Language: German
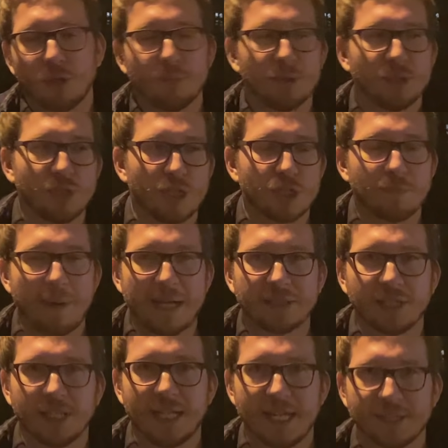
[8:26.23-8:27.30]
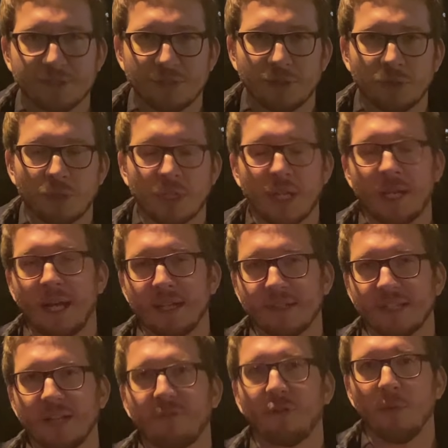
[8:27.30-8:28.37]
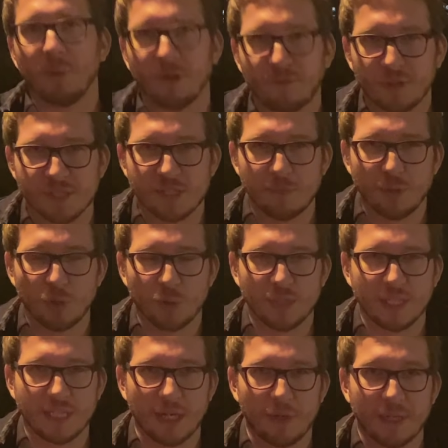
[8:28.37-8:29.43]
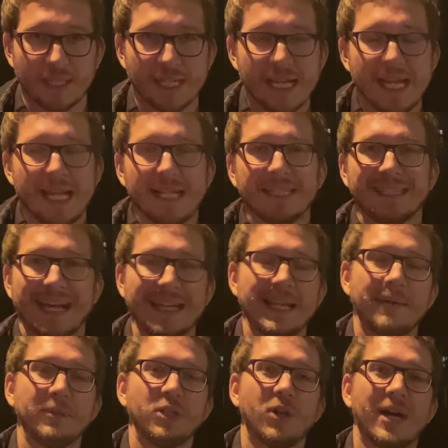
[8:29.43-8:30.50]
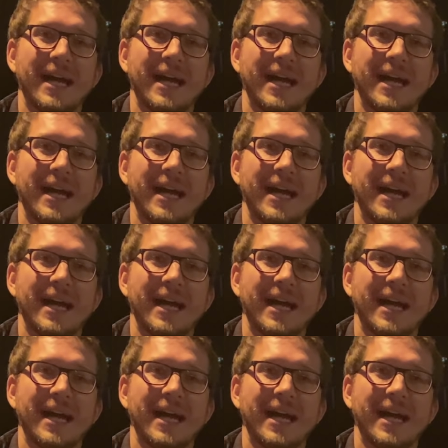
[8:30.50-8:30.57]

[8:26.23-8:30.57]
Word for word: noch ein bisschen entspannt gegessen und dann hat das halt 45 Minuten gedauert. Dann habe ich noch